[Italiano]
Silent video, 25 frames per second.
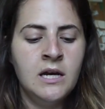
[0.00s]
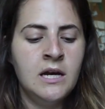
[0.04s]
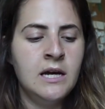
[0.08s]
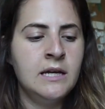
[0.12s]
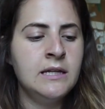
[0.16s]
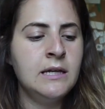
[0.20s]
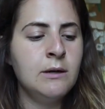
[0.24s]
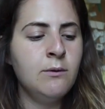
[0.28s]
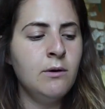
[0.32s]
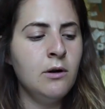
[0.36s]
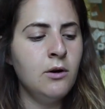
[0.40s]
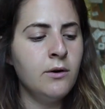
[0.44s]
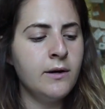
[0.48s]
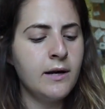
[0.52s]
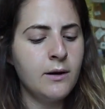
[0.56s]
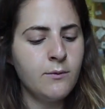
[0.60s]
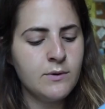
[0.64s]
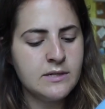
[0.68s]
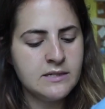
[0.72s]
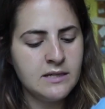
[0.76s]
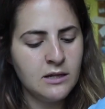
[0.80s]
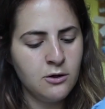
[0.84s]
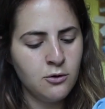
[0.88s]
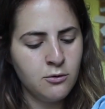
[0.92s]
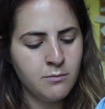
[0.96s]
ed è quello che
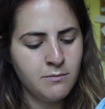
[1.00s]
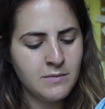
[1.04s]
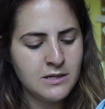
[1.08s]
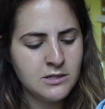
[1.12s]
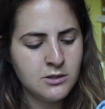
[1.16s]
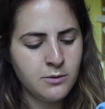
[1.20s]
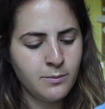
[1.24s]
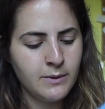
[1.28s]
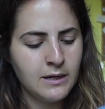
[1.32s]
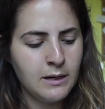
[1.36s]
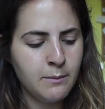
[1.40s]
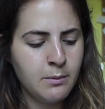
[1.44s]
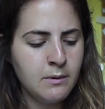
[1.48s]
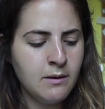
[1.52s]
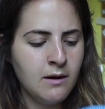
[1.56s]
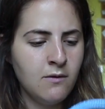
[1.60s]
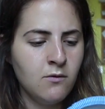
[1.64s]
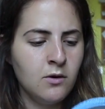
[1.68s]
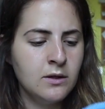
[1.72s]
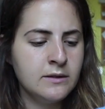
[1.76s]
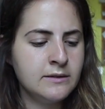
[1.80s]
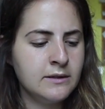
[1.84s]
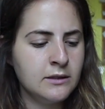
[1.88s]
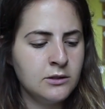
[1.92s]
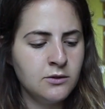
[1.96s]
quest'anno ho messo per la prima
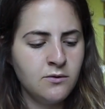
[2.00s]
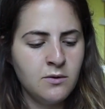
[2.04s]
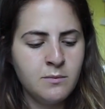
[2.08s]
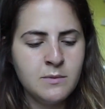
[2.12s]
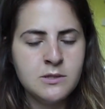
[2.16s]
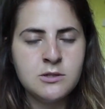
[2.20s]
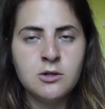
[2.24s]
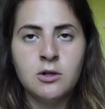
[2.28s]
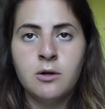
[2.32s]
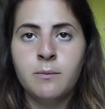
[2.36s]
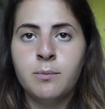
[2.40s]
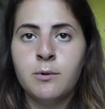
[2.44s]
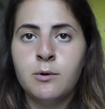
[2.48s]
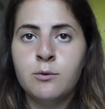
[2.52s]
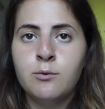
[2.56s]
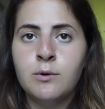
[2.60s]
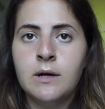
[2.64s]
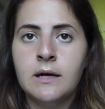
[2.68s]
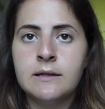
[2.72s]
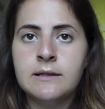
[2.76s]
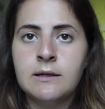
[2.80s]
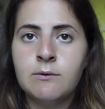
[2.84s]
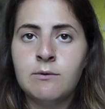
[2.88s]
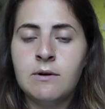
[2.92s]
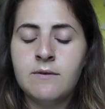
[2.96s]
volta dove mi sono
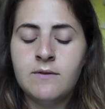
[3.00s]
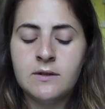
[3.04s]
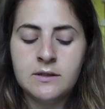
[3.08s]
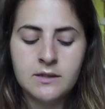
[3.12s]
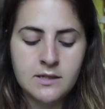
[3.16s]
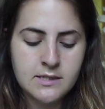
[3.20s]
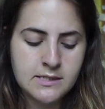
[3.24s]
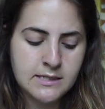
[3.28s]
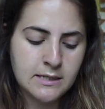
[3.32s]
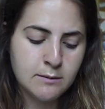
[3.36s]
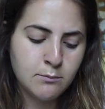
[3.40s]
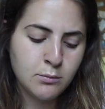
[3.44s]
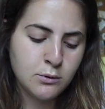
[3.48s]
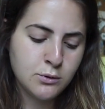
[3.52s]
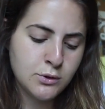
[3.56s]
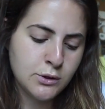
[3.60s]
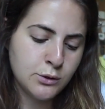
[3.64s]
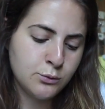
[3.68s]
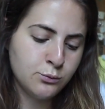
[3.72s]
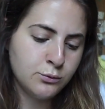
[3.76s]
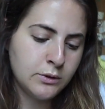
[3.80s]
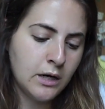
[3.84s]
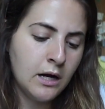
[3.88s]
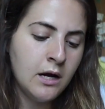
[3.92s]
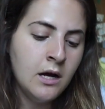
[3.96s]
procurata una fantastica
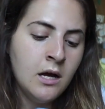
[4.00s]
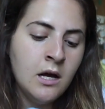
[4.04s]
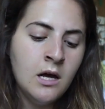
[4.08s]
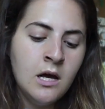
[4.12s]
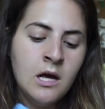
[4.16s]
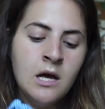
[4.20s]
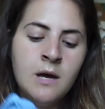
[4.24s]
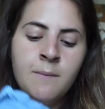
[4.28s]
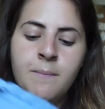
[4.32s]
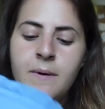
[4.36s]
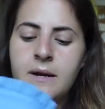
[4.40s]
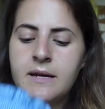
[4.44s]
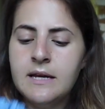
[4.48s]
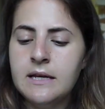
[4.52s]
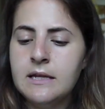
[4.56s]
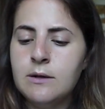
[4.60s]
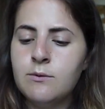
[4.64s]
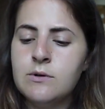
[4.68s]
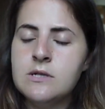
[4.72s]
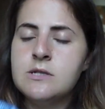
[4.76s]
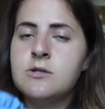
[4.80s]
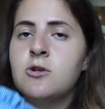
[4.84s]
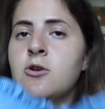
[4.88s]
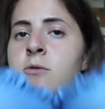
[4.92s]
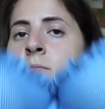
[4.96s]
bruciatura perché di
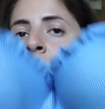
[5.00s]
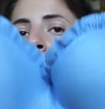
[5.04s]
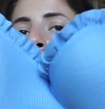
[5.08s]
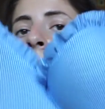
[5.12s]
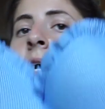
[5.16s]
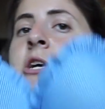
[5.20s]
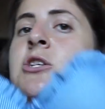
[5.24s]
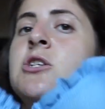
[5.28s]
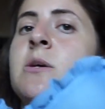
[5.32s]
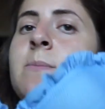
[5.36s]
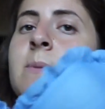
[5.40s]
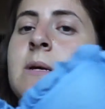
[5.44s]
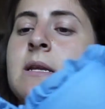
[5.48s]
questo non mi piace?